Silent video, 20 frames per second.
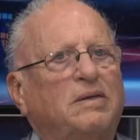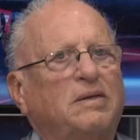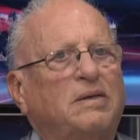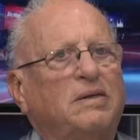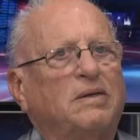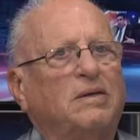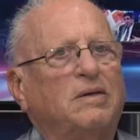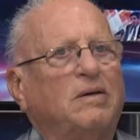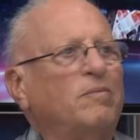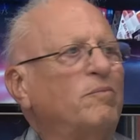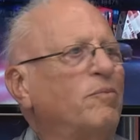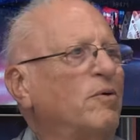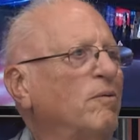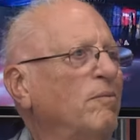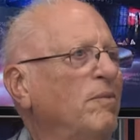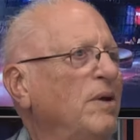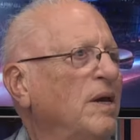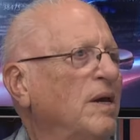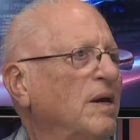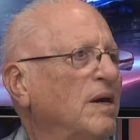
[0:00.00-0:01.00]
eh, no por
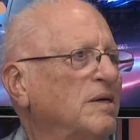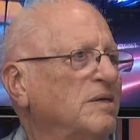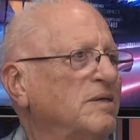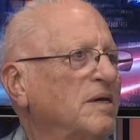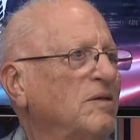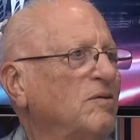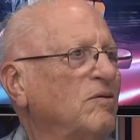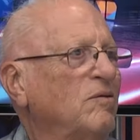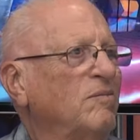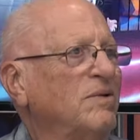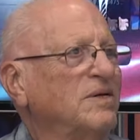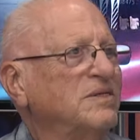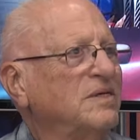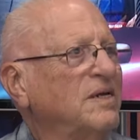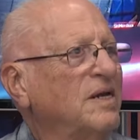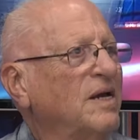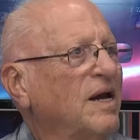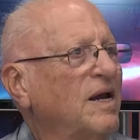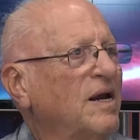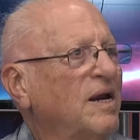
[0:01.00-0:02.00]
mí, que ya estoy más
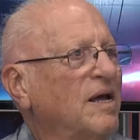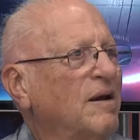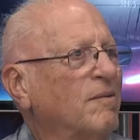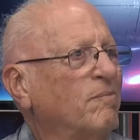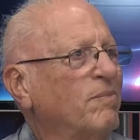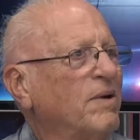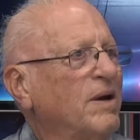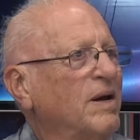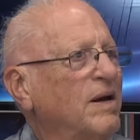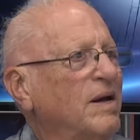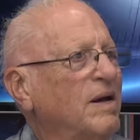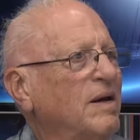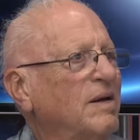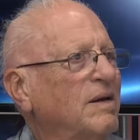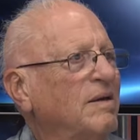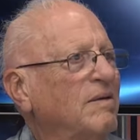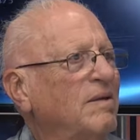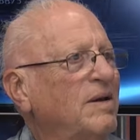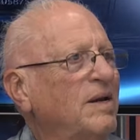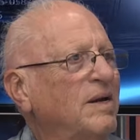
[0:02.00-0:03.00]
cerca del arpa
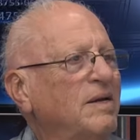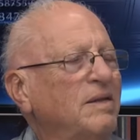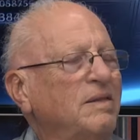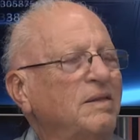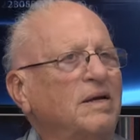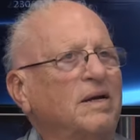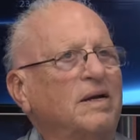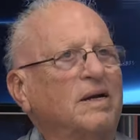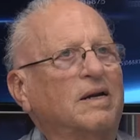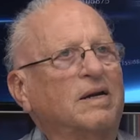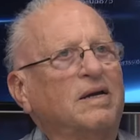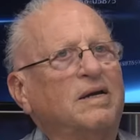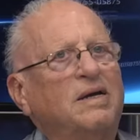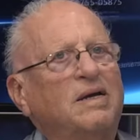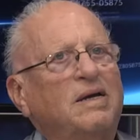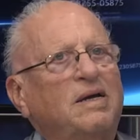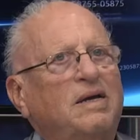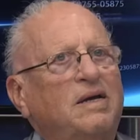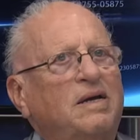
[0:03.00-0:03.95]
que de la guitarra,